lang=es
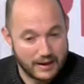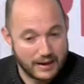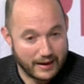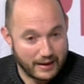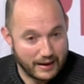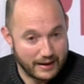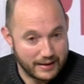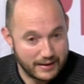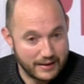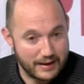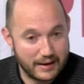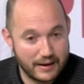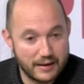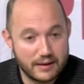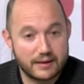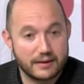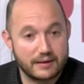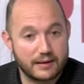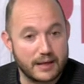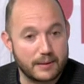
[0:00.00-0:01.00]

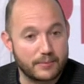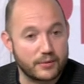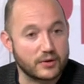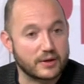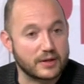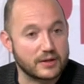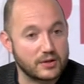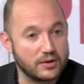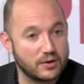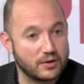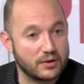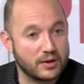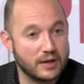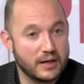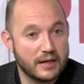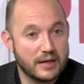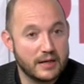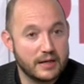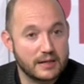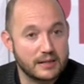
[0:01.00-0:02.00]
realidad de la progresión.
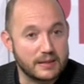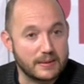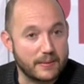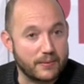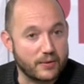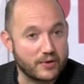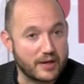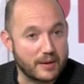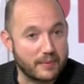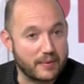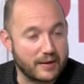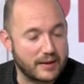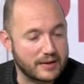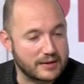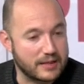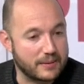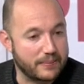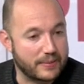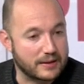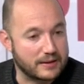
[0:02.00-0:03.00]
Se va a poder ver
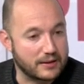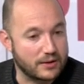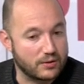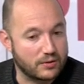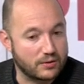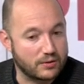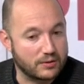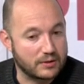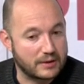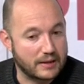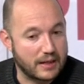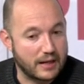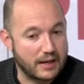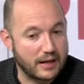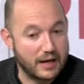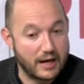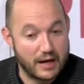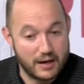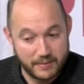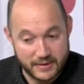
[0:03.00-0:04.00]
este partido
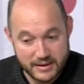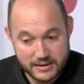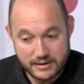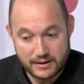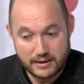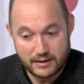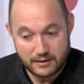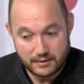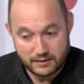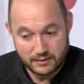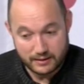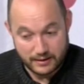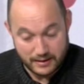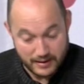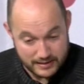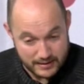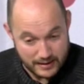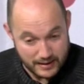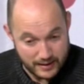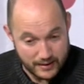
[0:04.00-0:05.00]
contra Almansa,
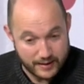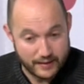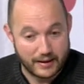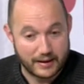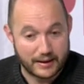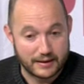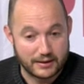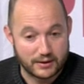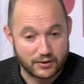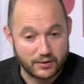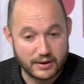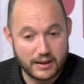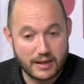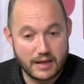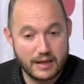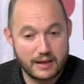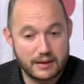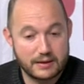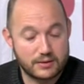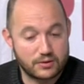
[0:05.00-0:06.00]
es el líder de la
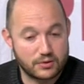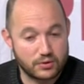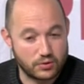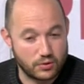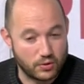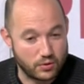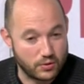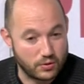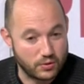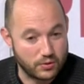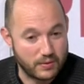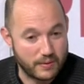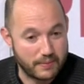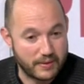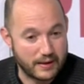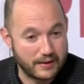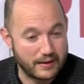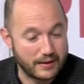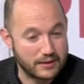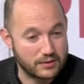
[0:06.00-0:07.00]
categoría, solo me
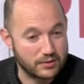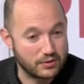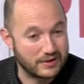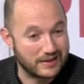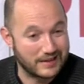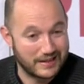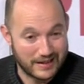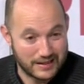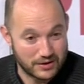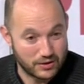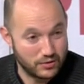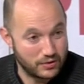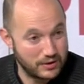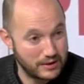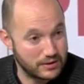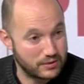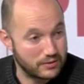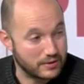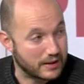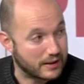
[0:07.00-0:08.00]
parece que son tres
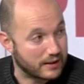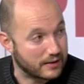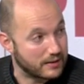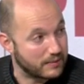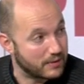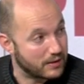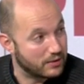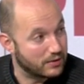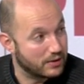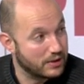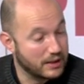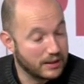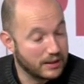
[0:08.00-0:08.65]
goles lo que ha recibido